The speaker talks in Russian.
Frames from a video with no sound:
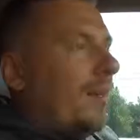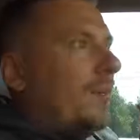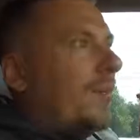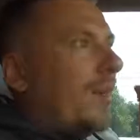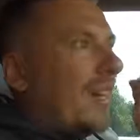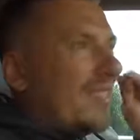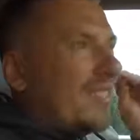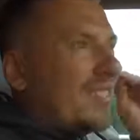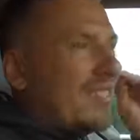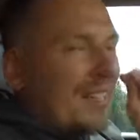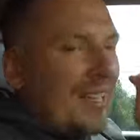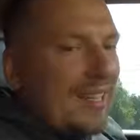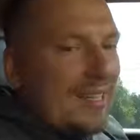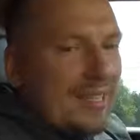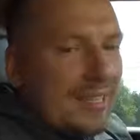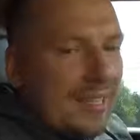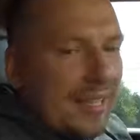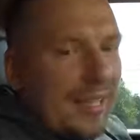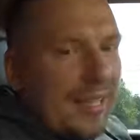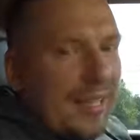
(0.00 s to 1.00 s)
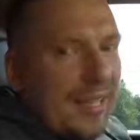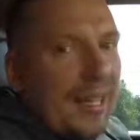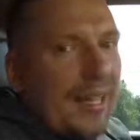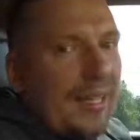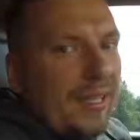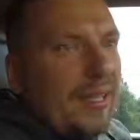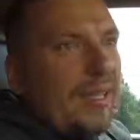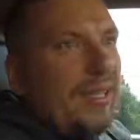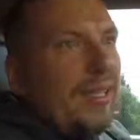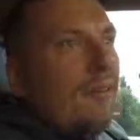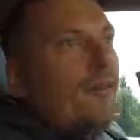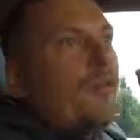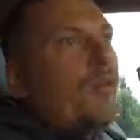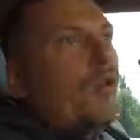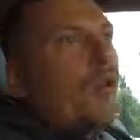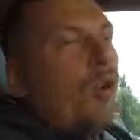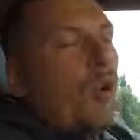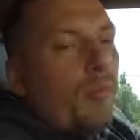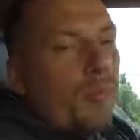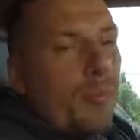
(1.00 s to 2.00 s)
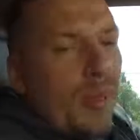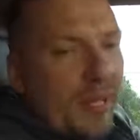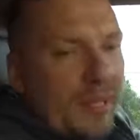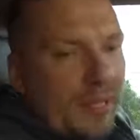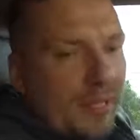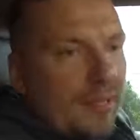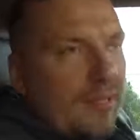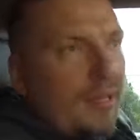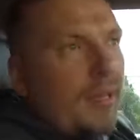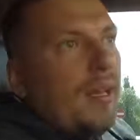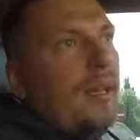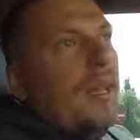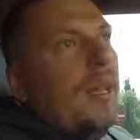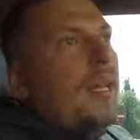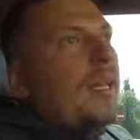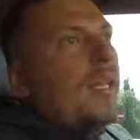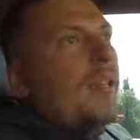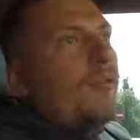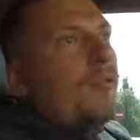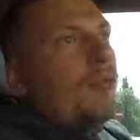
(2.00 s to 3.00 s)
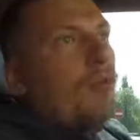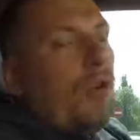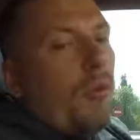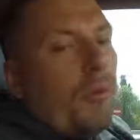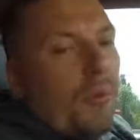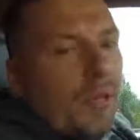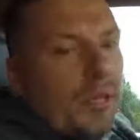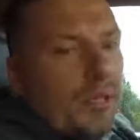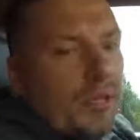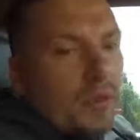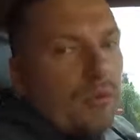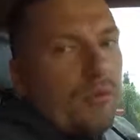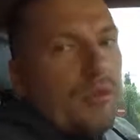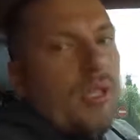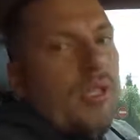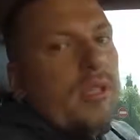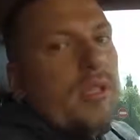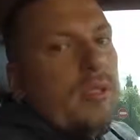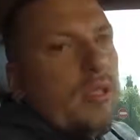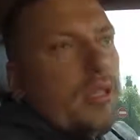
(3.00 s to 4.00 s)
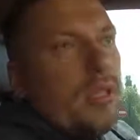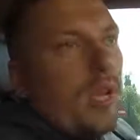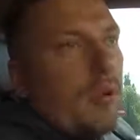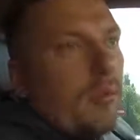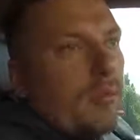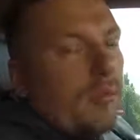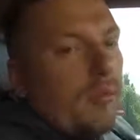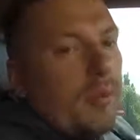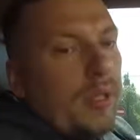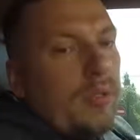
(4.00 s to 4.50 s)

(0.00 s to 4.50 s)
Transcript: Ребят, состояние в комплексе, и в комплексе уже должна,